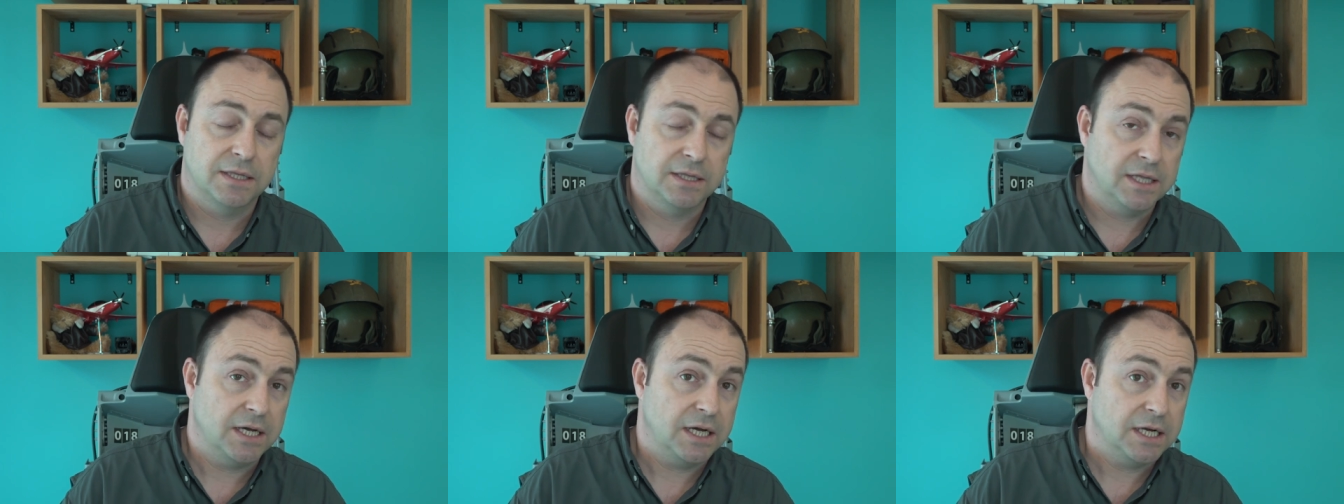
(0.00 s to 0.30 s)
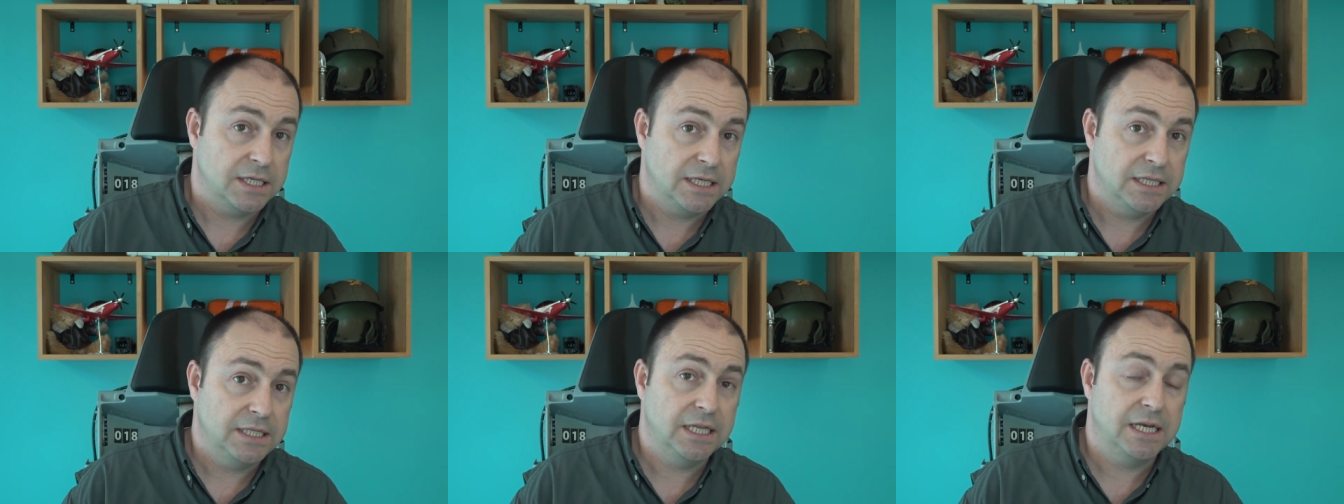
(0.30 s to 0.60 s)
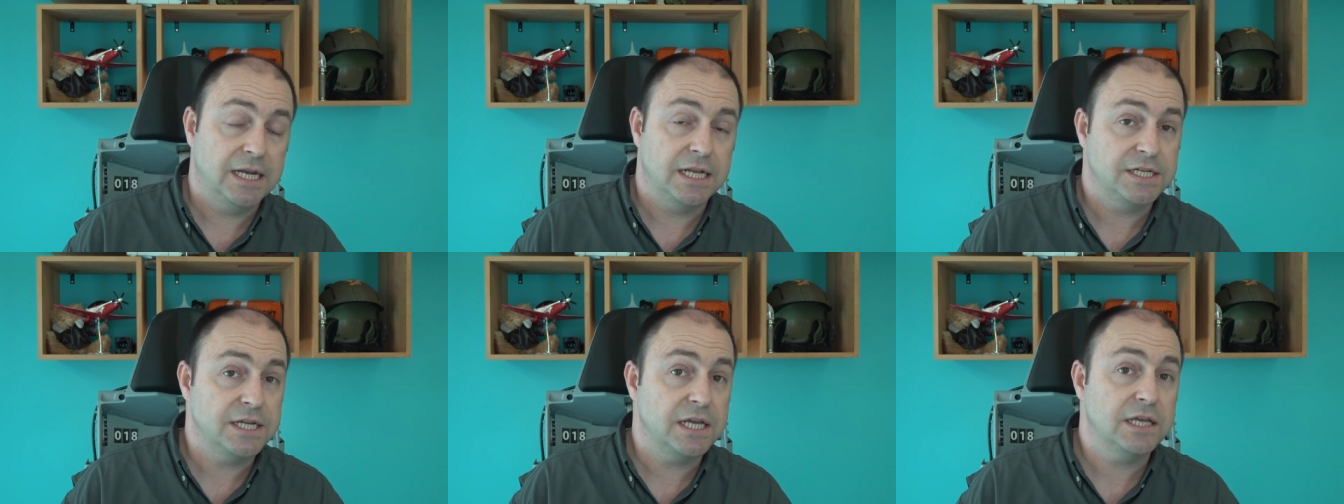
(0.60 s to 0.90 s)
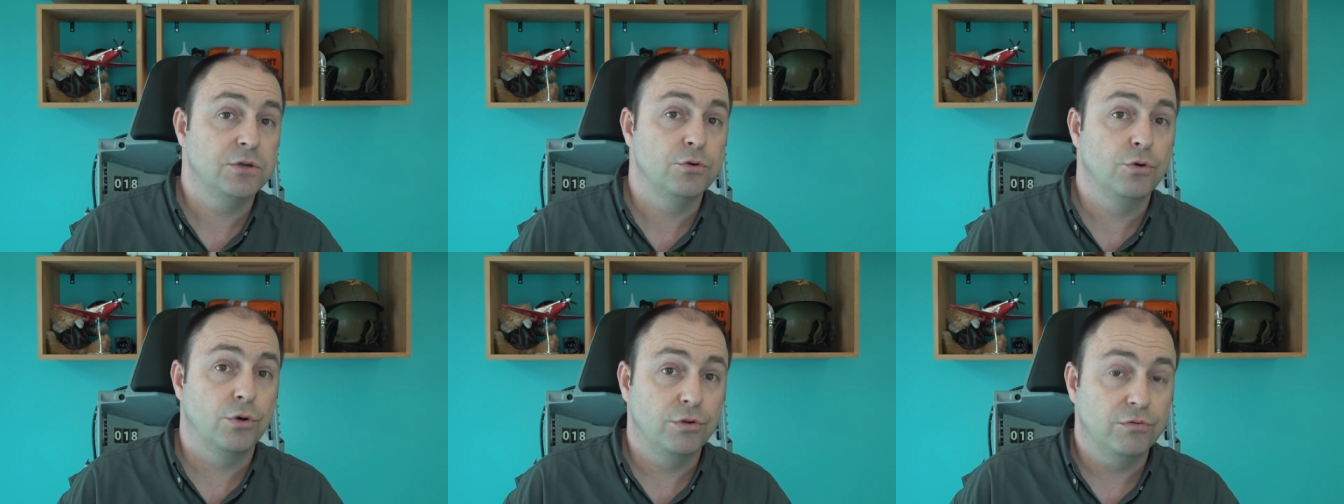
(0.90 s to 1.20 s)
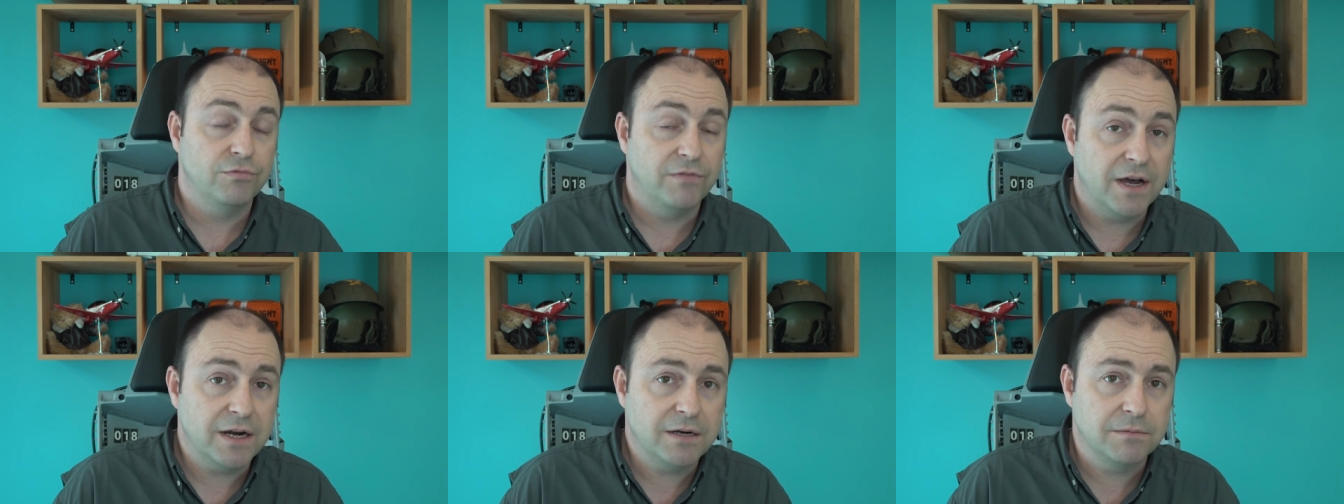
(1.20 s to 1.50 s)
daha gidilecek
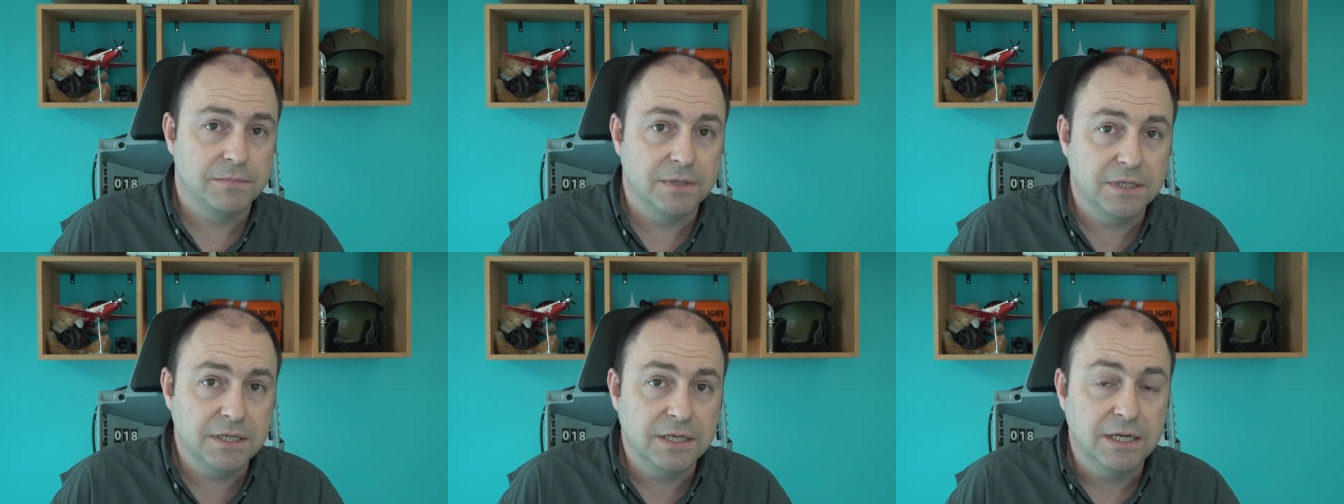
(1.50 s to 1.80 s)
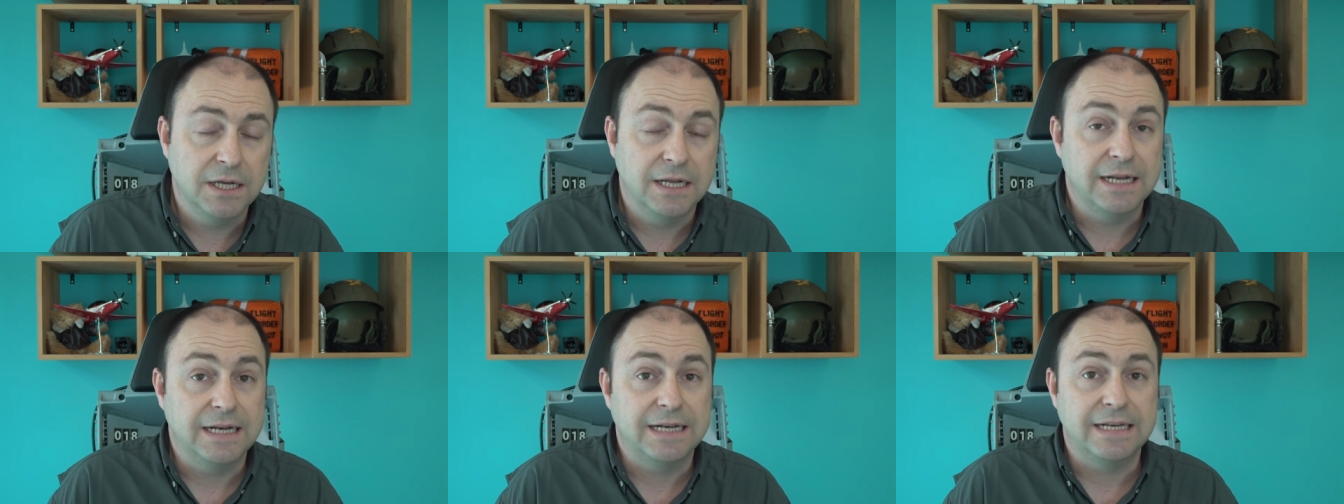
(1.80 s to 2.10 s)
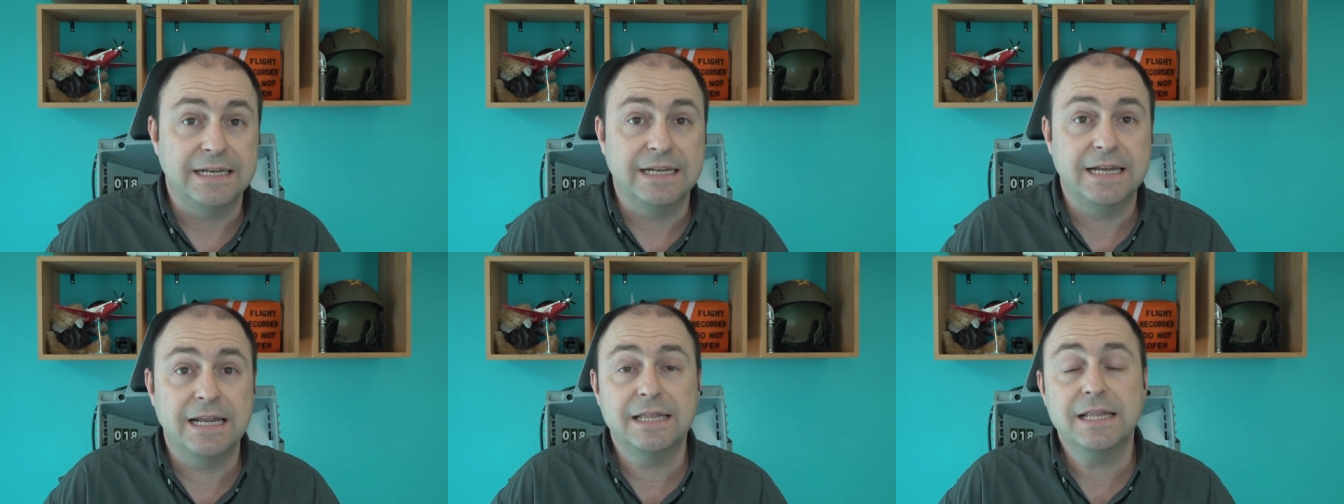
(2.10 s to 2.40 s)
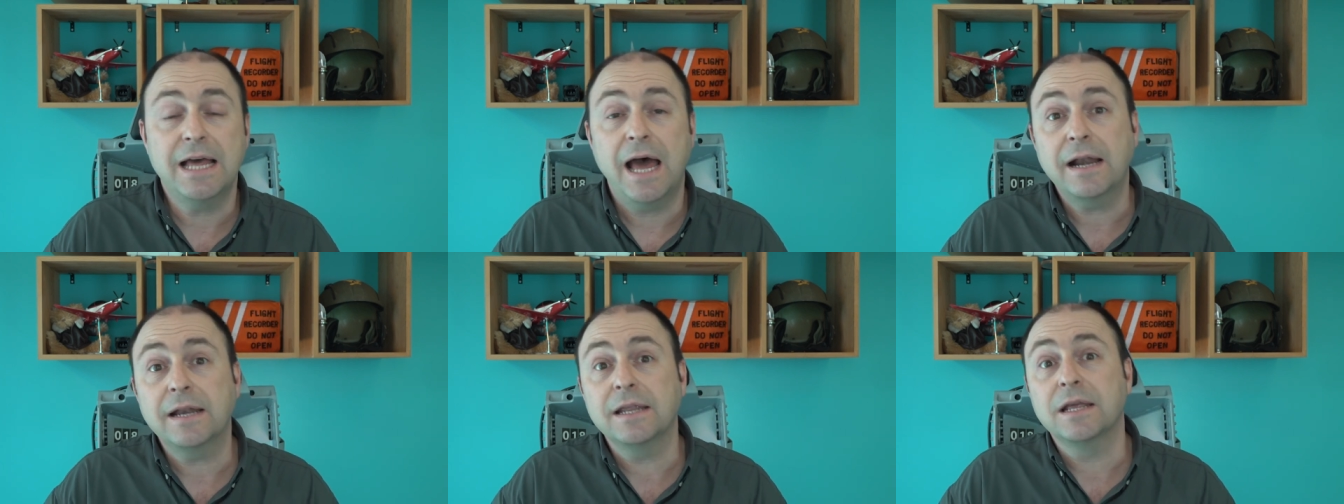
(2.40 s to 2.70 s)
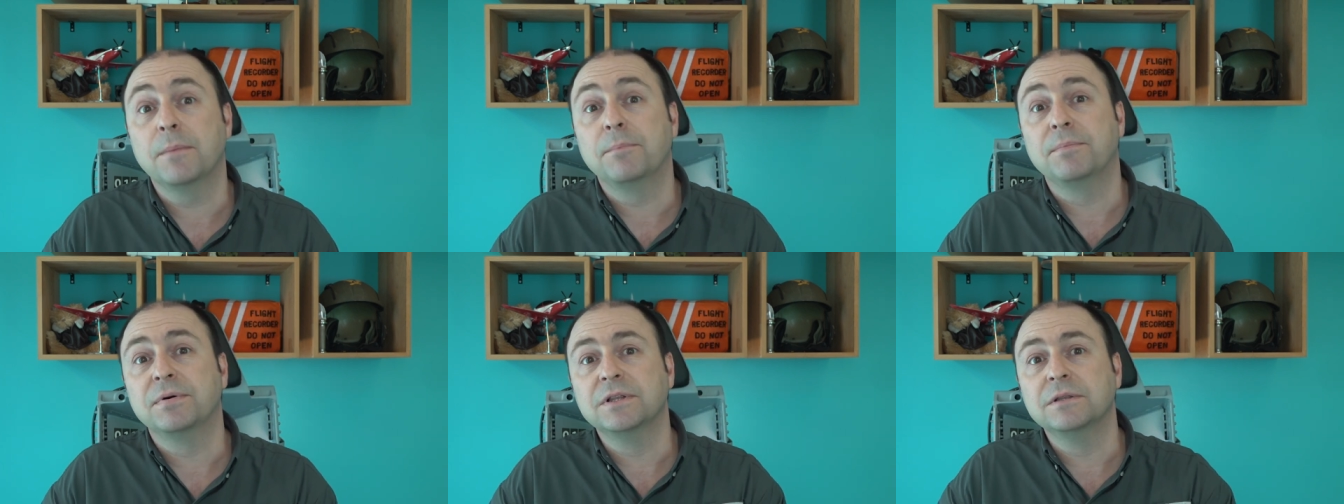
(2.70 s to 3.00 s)
yol var mı, neler
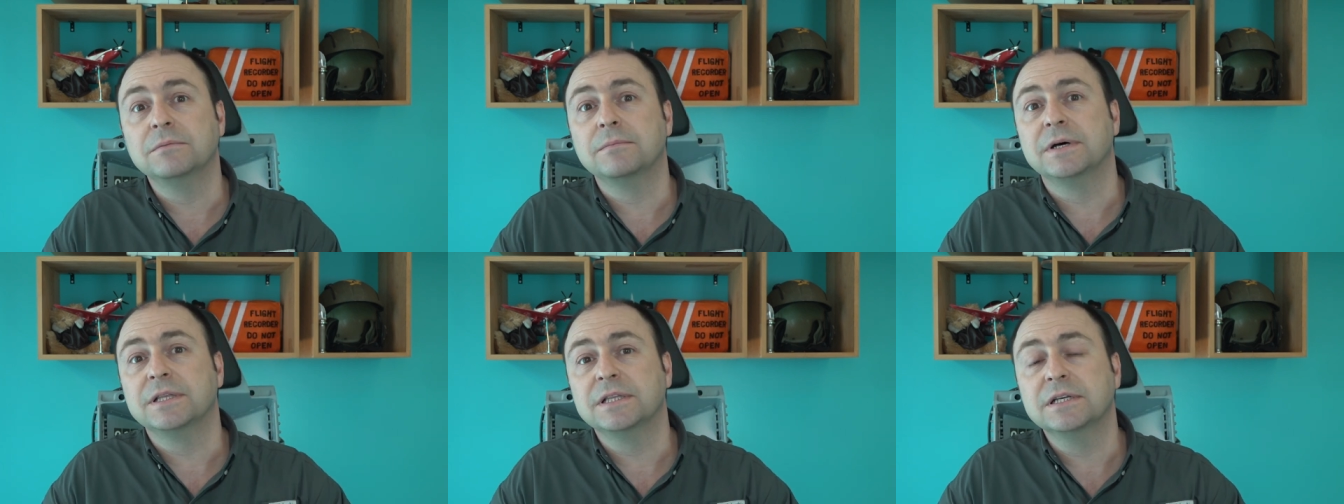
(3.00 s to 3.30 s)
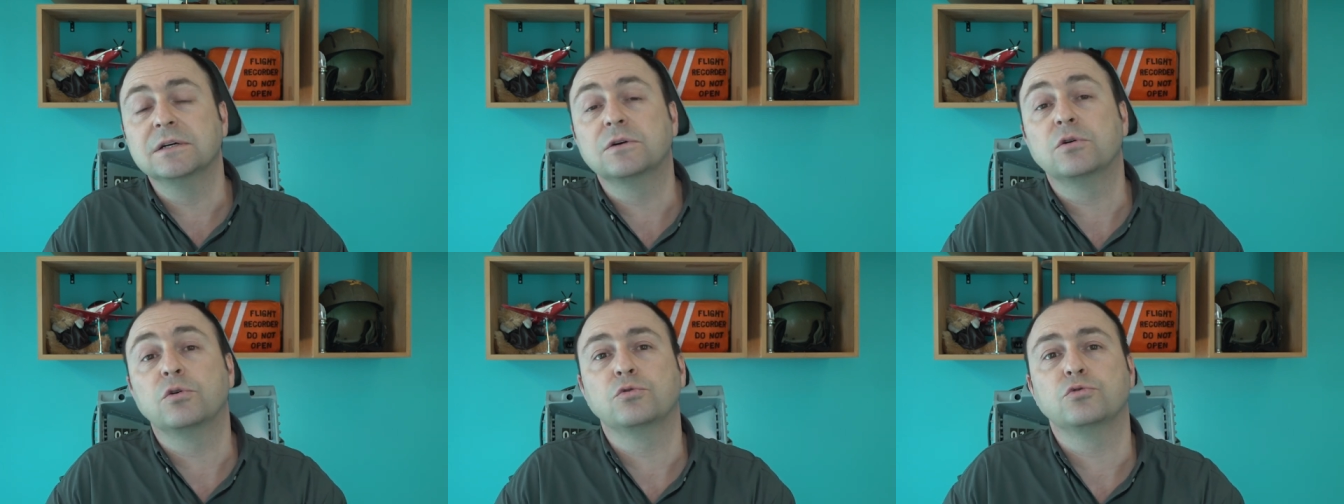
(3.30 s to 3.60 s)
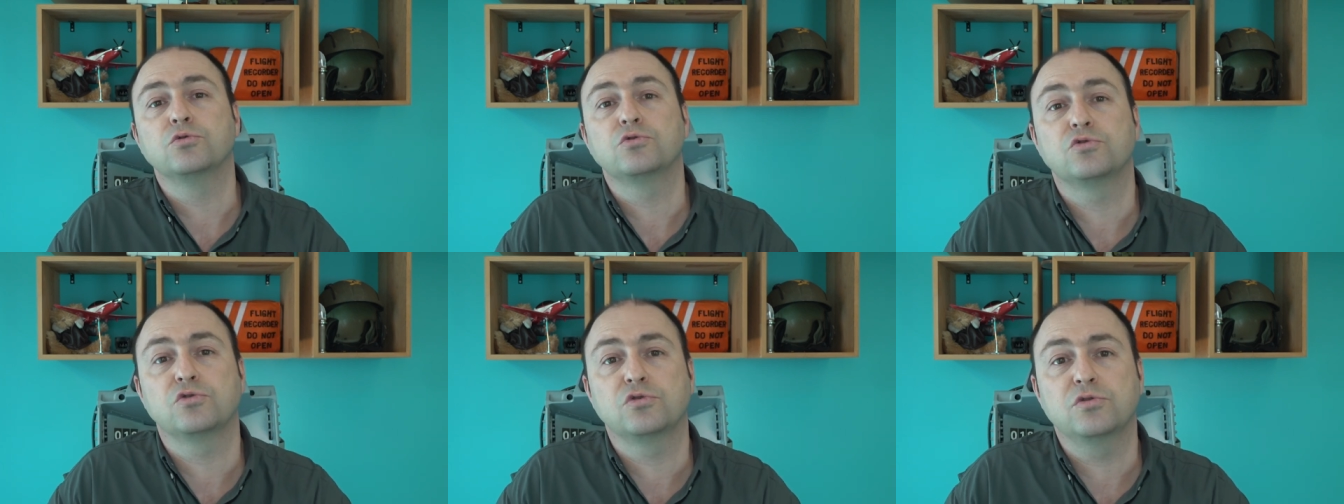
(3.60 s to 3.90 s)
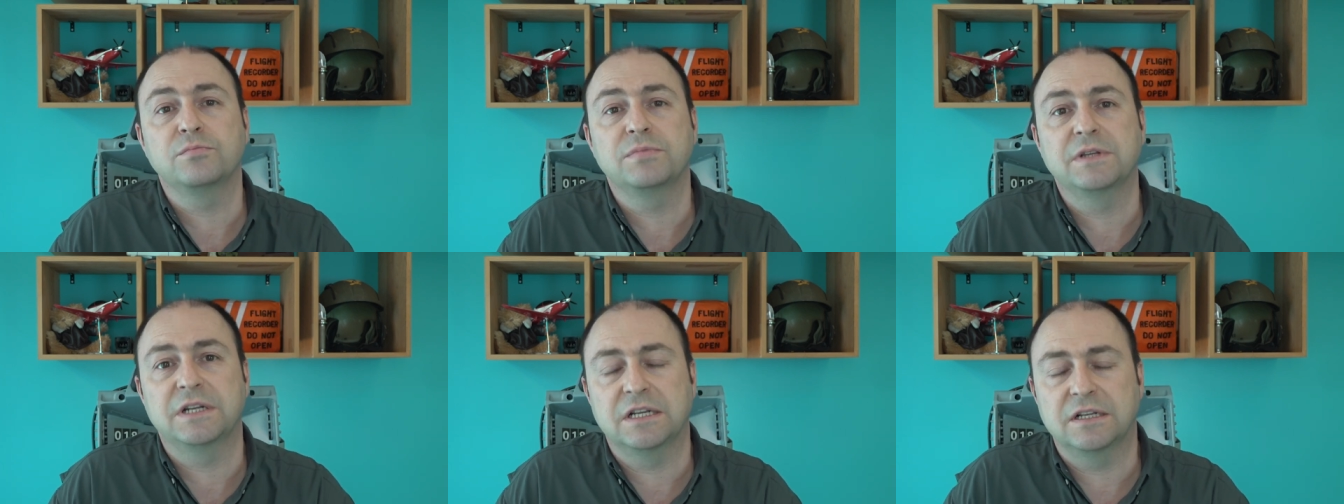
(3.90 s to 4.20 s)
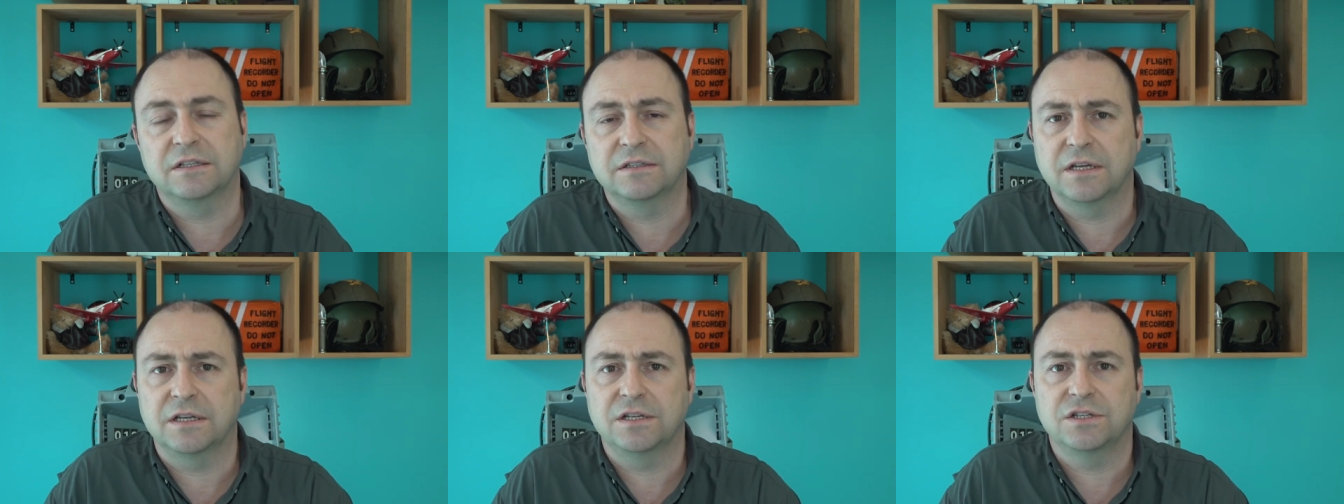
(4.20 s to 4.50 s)
yapılmalı konusunu birlikte